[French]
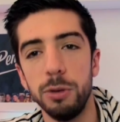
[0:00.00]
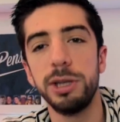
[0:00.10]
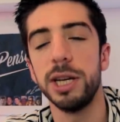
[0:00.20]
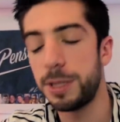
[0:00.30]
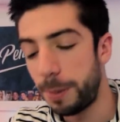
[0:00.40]
En tout
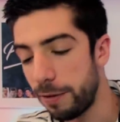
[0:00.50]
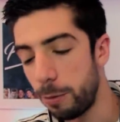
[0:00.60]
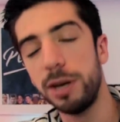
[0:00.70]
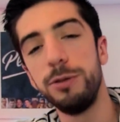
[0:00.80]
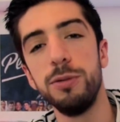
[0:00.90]
cas, j'espère
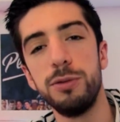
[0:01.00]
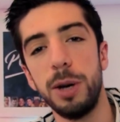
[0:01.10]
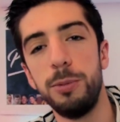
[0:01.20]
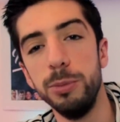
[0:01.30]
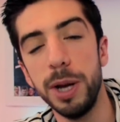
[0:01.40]
vraiment que la vidéo vous
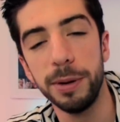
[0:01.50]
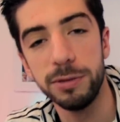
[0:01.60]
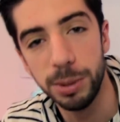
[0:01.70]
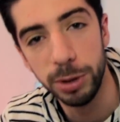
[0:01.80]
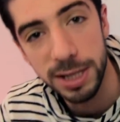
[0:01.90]
aura plu. N'oubliez pas de
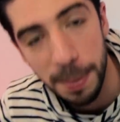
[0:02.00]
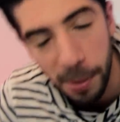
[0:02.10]
vous abonner, c'est